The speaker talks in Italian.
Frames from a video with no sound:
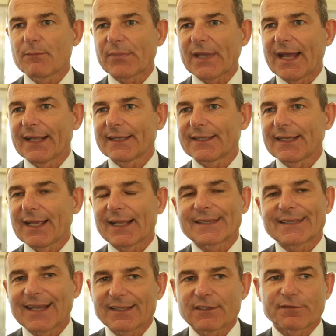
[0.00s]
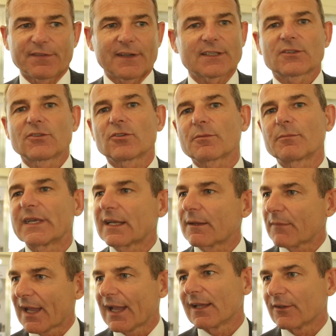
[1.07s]
impianti, al di là di far dormire
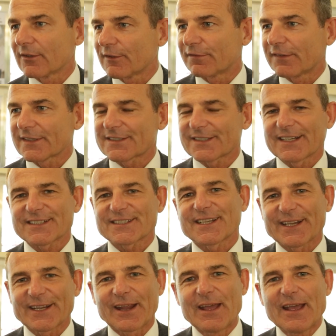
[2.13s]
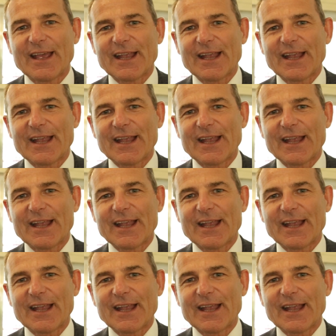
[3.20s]
meglio, di far star serene